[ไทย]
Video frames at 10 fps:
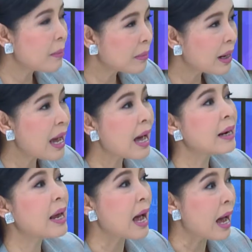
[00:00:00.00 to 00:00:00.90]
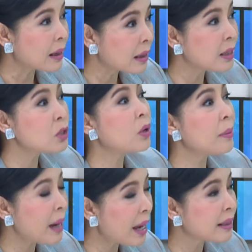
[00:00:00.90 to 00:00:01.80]
ทำงานหาเงินช่ว
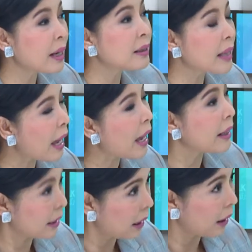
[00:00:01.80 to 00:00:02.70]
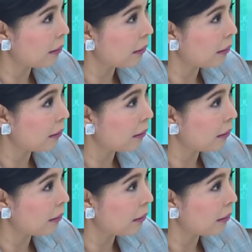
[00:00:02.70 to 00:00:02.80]
ยแม่ตั้งแต่เด็